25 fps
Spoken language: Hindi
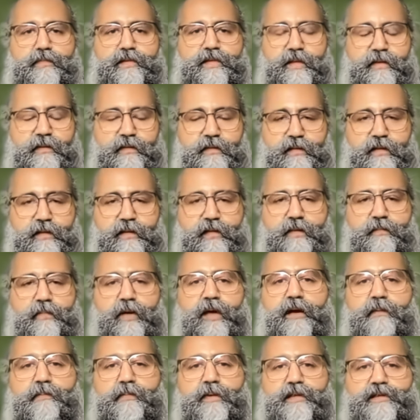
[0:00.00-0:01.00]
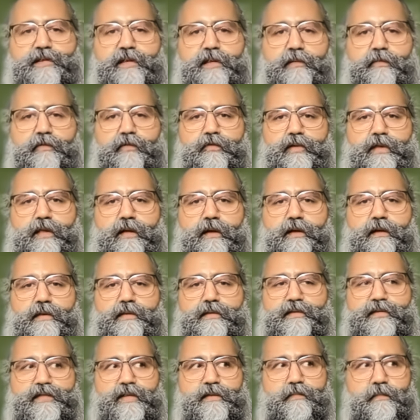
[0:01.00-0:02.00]
जिस स्थिति में आपका जन्म होता है
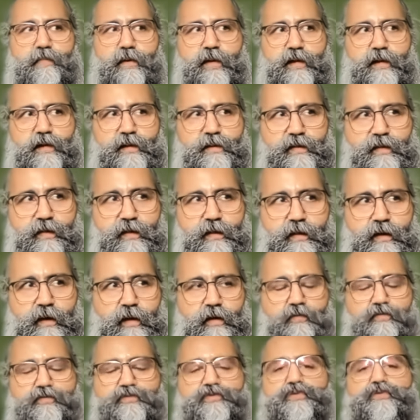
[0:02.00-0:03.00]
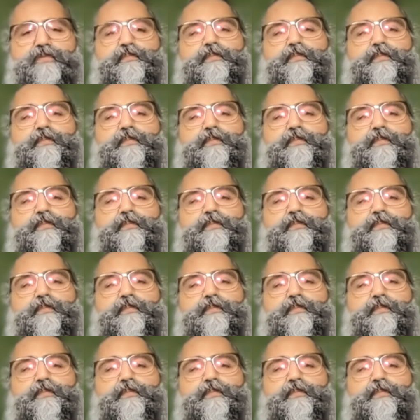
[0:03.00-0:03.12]
जिन पेरेंट्स के अराउंड जो